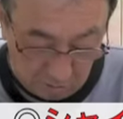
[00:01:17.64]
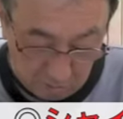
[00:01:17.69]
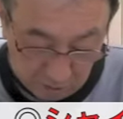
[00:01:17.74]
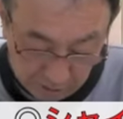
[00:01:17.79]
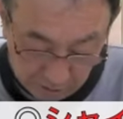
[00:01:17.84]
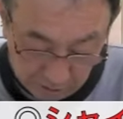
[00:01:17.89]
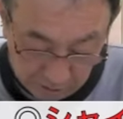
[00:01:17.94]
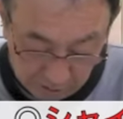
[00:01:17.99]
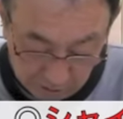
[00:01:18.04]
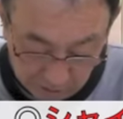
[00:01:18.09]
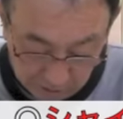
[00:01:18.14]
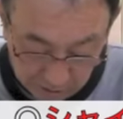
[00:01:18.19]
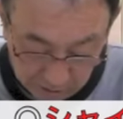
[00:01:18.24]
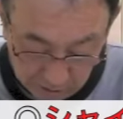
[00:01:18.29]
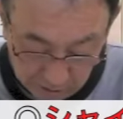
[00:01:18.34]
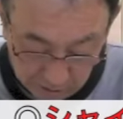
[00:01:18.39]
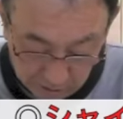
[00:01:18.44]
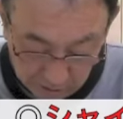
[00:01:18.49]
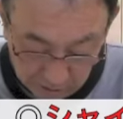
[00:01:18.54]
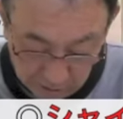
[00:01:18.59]
まだ人気
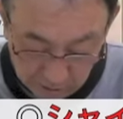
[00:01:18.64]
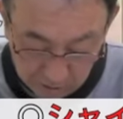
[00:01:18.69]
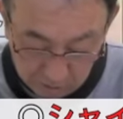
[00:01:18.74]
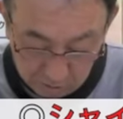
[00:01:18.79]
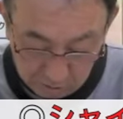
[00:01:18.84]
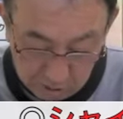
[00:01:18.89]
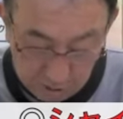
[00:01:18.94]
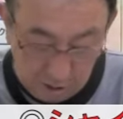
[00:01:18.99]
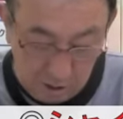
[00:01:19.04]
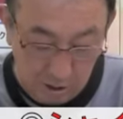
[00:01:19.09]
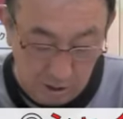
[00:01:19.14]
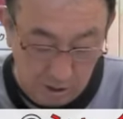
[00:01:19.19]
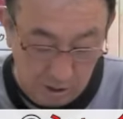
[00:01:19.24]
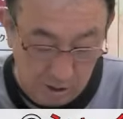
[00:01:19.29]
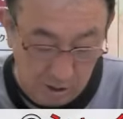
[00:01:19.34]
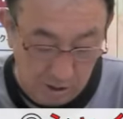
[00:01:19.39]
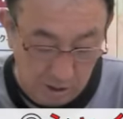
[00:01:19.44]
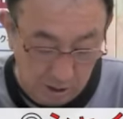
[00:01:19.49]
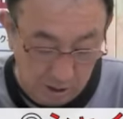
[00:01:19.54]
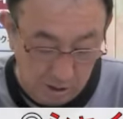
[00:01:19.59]
にならないので、
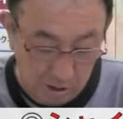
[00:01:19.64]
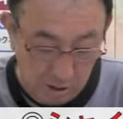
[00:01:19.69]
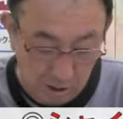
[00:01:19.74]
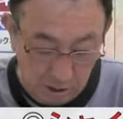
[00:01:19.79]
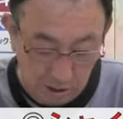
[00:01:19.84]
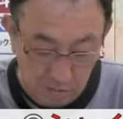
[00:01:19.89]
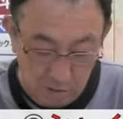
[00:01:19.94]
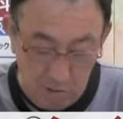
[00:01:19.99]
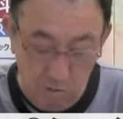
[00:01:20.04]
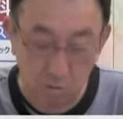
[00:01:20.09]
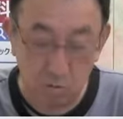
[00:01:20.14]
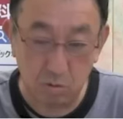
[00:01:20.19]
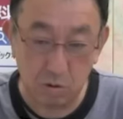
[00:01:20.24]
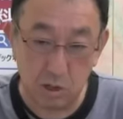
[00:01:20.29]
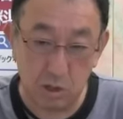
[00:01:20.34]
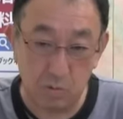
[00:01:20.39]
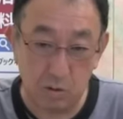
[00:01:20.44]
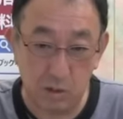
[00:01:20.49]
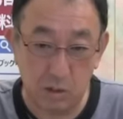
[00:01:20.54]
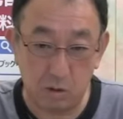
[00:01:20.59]
狙いは今
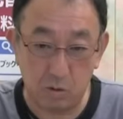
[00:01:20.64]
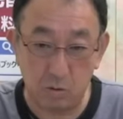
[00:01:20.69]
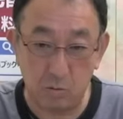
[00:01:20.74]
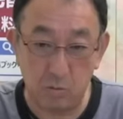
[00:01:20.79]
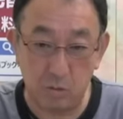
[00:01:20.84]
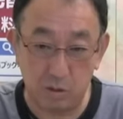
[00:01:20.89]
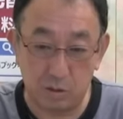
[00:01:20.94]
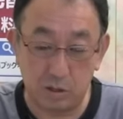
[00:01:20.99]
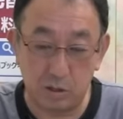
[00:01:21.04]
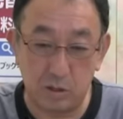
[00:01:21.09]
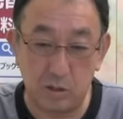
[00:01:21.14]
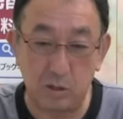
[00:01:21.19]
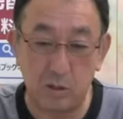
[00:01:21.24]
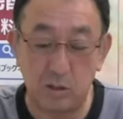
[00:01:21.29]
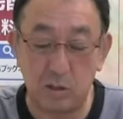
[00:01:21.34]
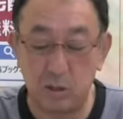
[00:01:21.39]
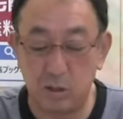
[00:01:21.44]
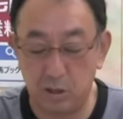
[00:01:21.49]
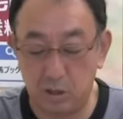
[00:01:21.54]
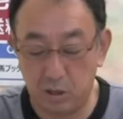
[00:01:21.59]
回までだと思います。
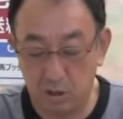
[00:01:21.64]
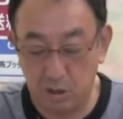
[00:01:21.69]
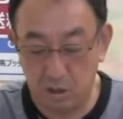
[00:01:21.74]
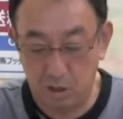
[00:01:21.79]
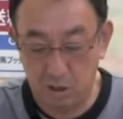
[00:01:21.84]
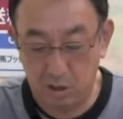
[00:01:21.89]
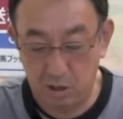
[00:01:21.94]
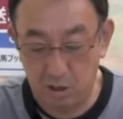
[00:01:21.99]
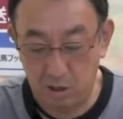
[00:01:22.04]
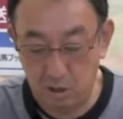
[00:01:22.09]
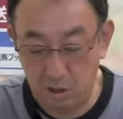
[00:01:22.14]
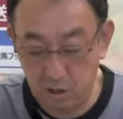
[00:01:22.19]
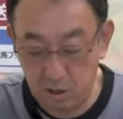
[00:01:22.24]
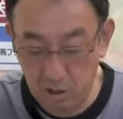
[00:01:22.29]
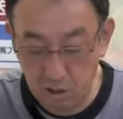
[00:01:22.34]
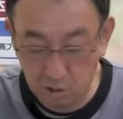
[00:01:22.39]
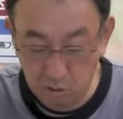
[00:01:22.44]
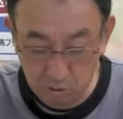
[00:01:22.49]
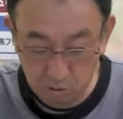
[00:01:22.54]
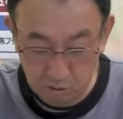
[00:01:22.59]

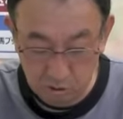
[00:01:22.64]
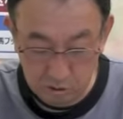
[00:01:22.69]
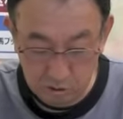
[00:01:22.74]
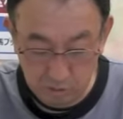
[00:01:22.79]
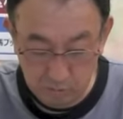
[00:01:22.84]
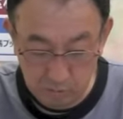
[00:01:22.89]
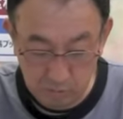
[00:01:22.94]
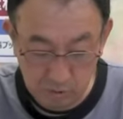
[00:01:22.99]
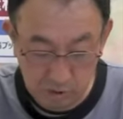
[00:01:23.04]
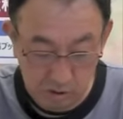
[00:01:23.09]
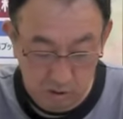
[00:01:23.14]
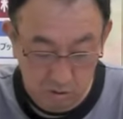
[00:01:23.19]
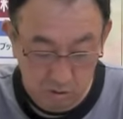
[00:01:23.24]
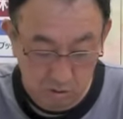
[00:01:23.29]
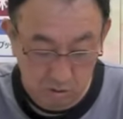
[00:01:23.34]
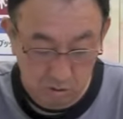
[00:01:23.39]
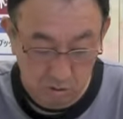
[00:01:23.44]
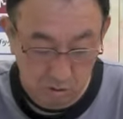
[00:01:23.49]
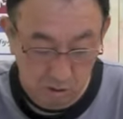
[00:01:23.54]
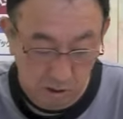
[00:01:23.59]
あと日曜日メイン
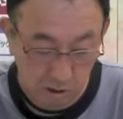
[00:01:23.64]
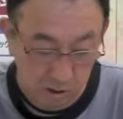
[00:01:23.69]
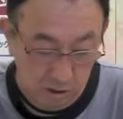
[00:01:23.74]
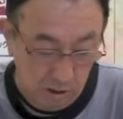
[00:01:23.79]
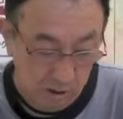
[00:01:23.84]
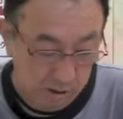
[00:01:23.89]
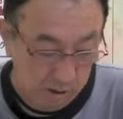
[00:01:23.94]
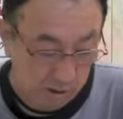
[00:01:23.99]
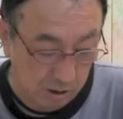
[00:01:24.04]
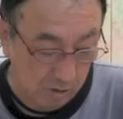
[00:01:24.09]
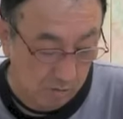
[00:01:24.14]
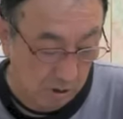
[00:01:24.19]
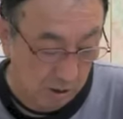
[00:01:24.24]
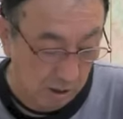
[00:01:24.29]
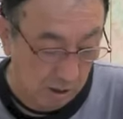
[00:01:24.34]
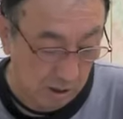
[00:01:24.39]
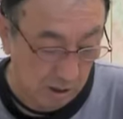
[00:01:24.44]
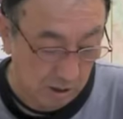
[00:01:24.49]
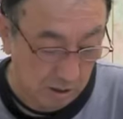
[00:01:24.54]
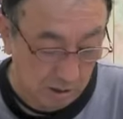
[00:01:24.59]
の関谷記念
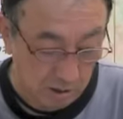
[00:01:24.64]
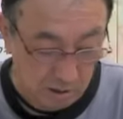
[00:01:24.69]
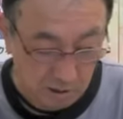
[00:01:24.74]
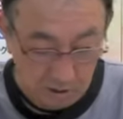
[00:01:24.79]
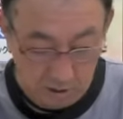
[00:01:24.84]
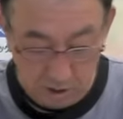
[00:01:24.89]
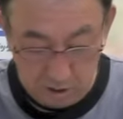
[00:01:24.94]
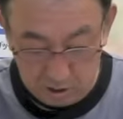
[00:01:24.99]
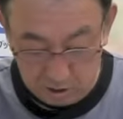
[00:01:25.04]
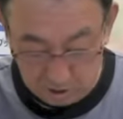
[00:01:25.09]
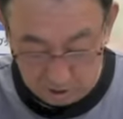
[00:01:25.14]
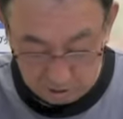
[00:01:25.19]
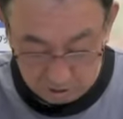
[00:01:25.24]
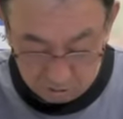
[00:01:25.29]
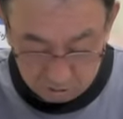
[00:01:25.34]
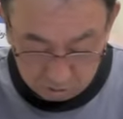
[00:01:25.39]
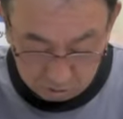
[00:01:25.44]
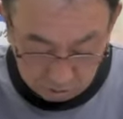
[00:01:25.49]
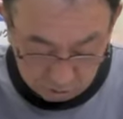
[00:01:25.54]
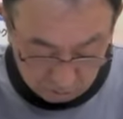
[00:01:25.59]
は、
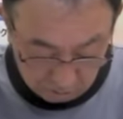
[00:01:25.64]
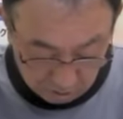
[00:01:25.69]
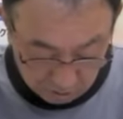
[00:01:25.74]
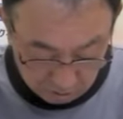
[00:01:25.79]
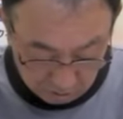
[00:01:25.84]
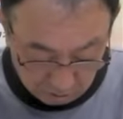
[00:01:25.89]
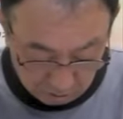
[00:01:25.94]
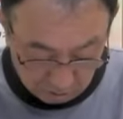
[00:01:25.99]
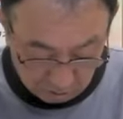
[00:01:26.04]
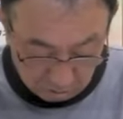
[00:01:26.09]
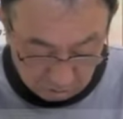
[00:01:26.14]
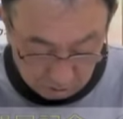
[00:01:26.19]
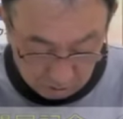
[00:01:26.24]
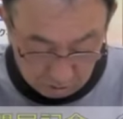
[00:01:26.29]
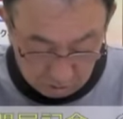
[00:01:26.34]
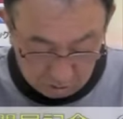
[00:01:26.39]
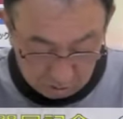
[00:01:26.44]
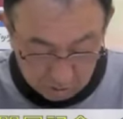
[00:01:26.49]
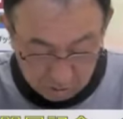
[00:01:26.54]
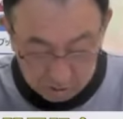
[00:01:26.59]
今年はこれ
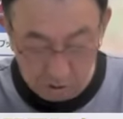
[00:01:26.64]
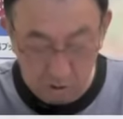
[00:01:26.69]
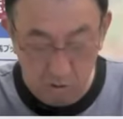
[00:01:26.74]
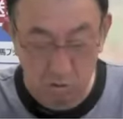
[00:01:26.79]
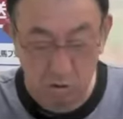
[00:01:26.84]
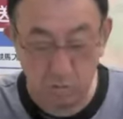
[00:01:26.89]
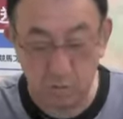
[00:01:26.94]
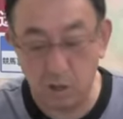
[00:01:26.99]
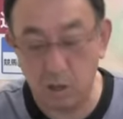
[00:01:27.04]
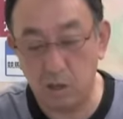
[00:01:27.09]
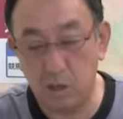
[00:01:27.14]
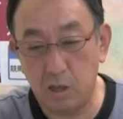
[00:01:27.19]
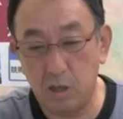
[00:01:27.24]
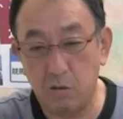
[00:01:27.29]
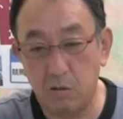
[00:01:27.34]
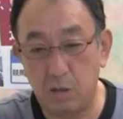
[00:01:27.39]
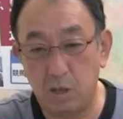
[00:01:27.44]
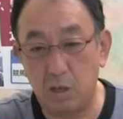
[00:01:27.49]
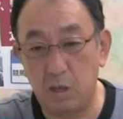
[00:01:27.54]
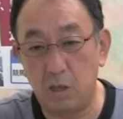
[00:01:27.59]
といった先行馬がいない
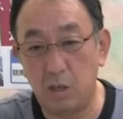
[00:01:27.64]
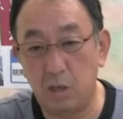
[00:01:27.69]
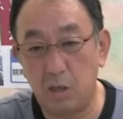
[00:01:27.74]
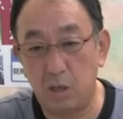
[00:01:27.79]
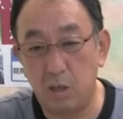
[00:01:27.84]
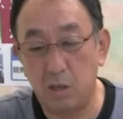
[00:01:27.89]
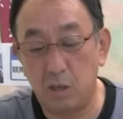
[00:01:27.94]
ので、